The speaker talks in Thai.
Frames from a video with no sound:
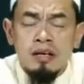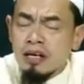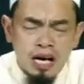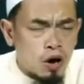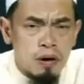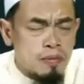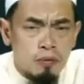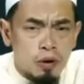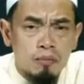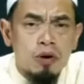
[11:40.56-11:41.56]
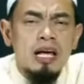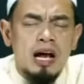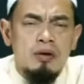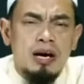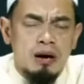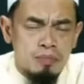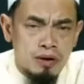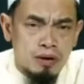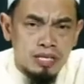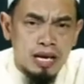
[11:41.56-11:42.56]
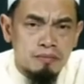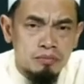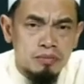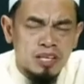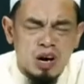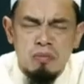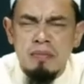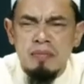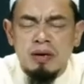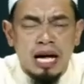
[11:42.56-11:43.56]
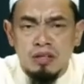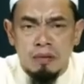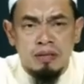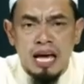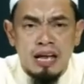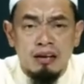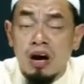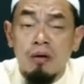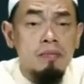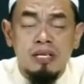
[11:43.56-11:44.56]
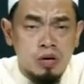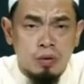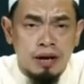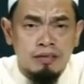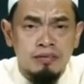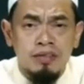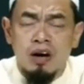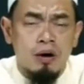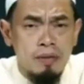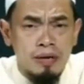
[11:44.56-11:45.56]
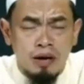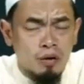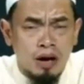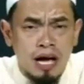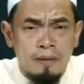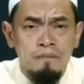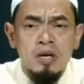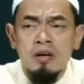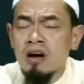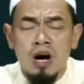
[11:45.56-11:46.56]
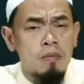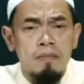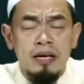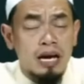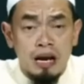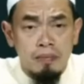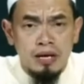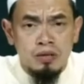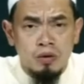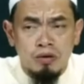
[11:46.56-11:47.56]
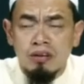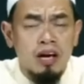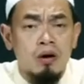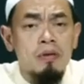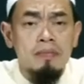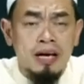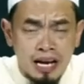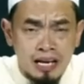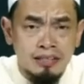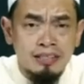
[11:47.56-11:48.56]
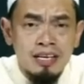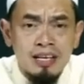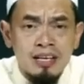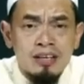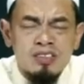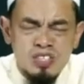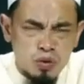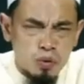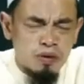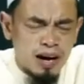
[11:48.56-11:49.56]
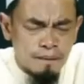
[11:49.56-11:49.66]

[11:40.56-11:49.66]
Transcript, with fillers: เขาไม่มีผลบุญให้เรานะครับพี่น้องที่รักเขาไม่มีการตอบแทนเขาไม่มีสวรรค์เขาไม่มีนรกให้เขาไม่มีการอภัยโทษเขาไม่มีอะไรเลยสรุปว่า